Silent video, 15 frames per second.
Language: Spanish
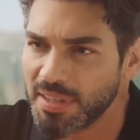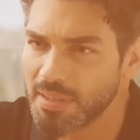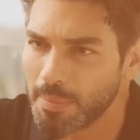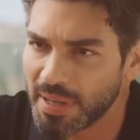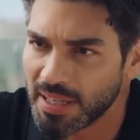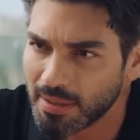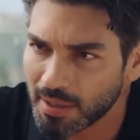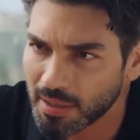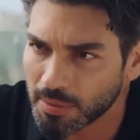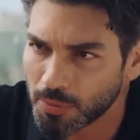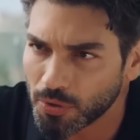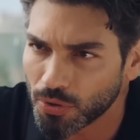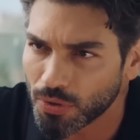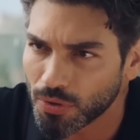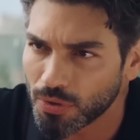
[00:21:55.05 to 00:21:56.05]
Y eso ha
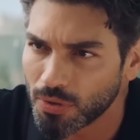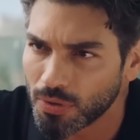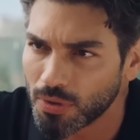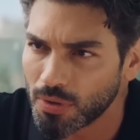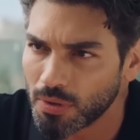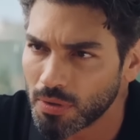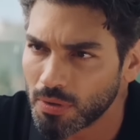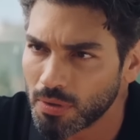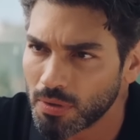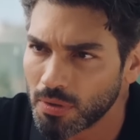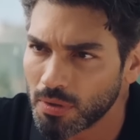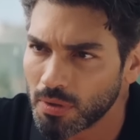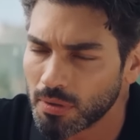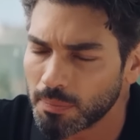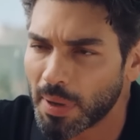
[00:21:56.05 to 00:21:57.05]
sido todo por hoy.
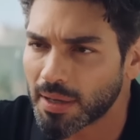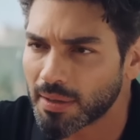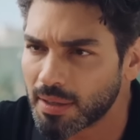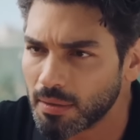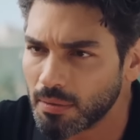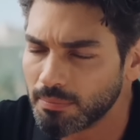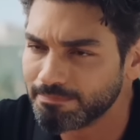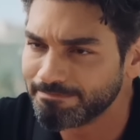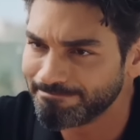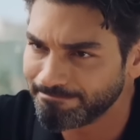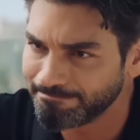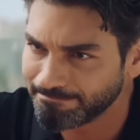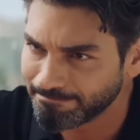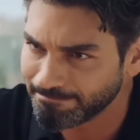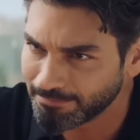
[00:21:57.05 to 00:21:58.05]

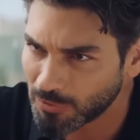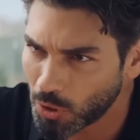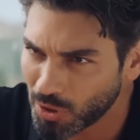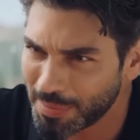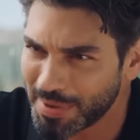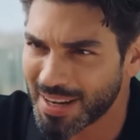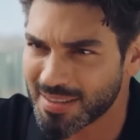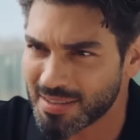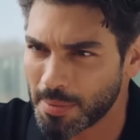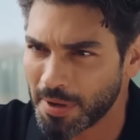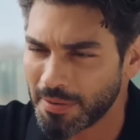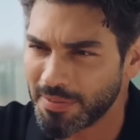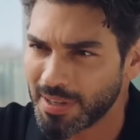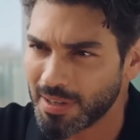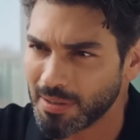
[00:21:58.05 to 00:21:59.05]
Espero que hayan
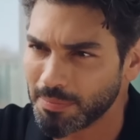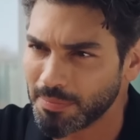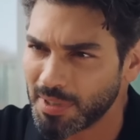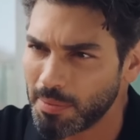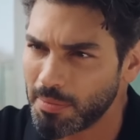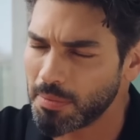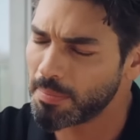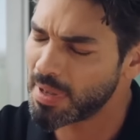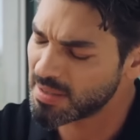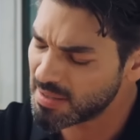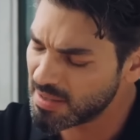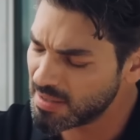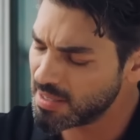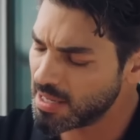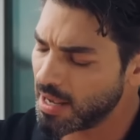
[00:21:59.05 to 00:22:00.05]
disfrutado descubriendo
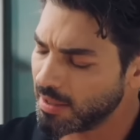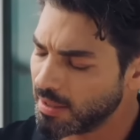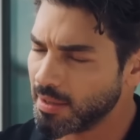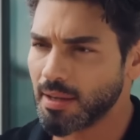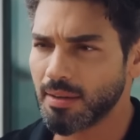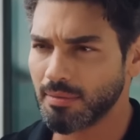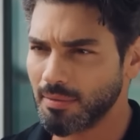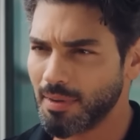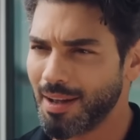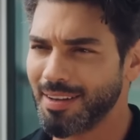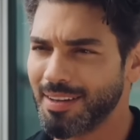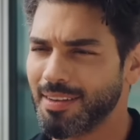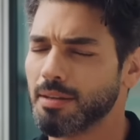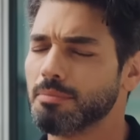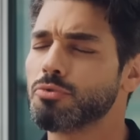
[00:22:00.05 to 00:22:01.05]
las 10 series
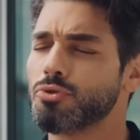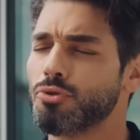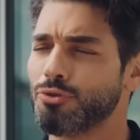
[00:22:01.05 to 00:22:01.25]
turcas más